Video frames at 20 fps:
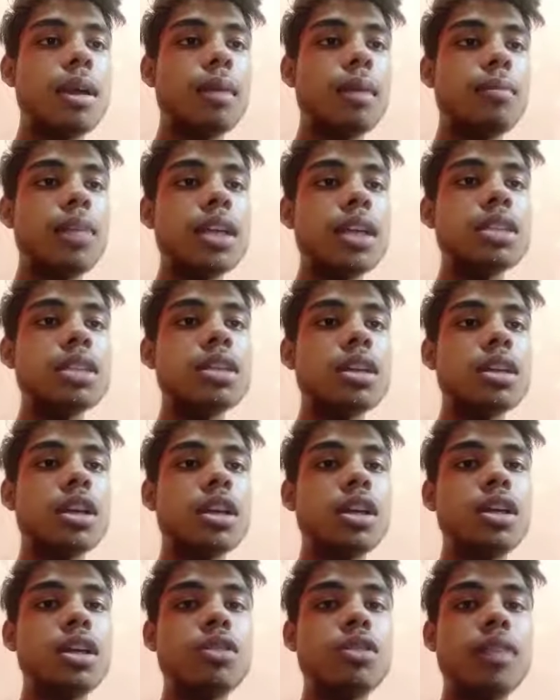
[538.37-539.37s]
प्लस
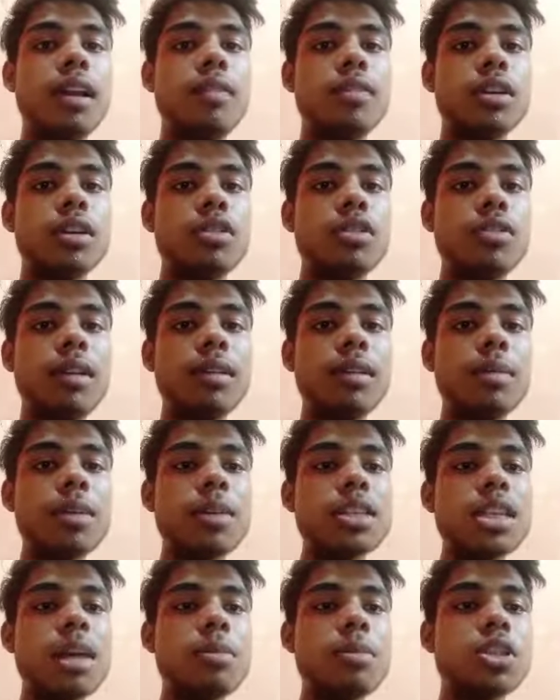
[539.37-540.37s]
ट्वेल्व ट्वेल्व के पास
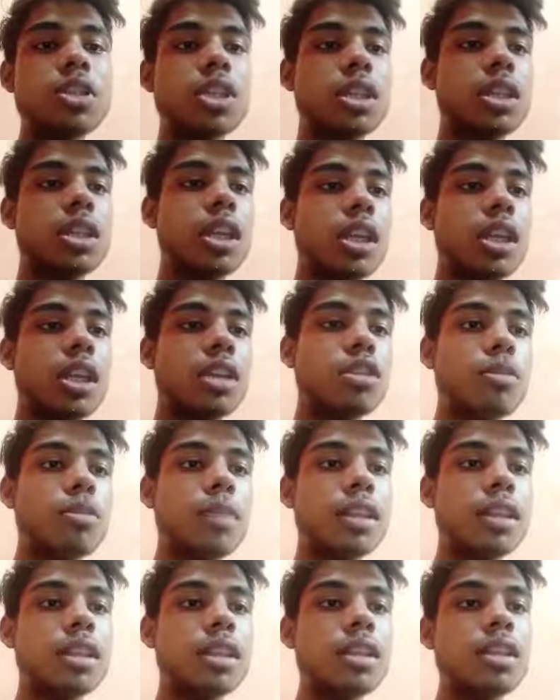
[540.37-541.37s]
क्या बचा थ्री तो मैं
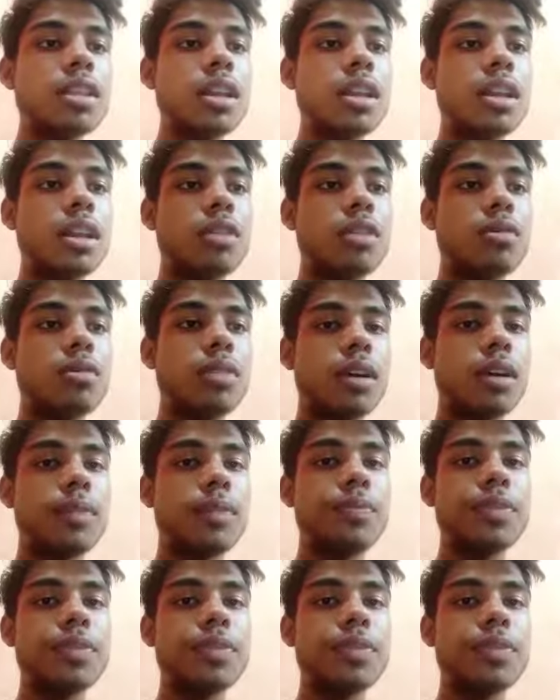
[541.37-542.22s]
अंदर थ्री लिखूँगा